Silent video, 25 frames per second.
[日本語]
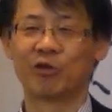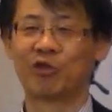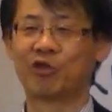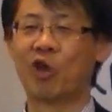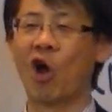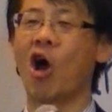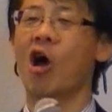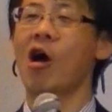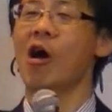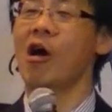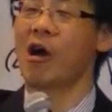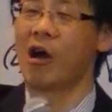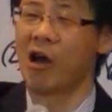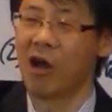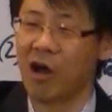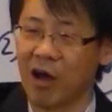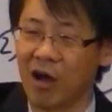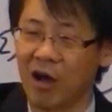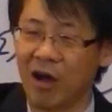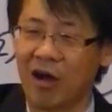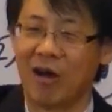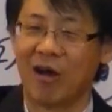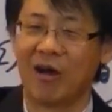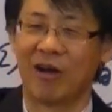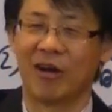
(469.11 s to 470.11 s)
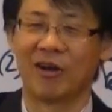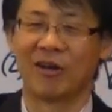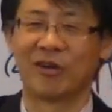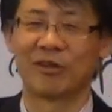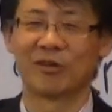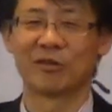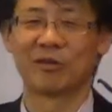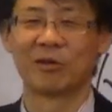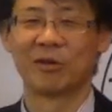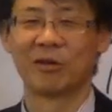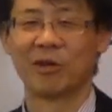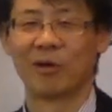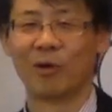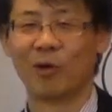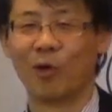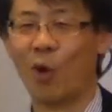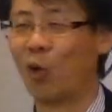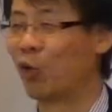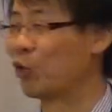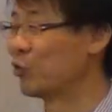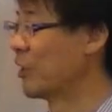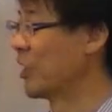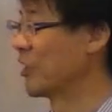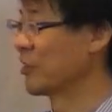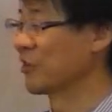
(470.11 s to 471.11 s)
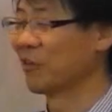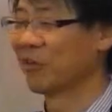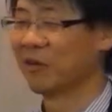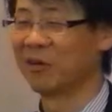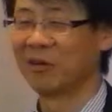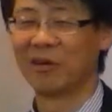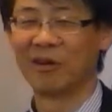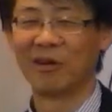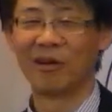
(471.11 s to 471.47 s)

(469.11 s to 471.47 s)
ドーン送ったんです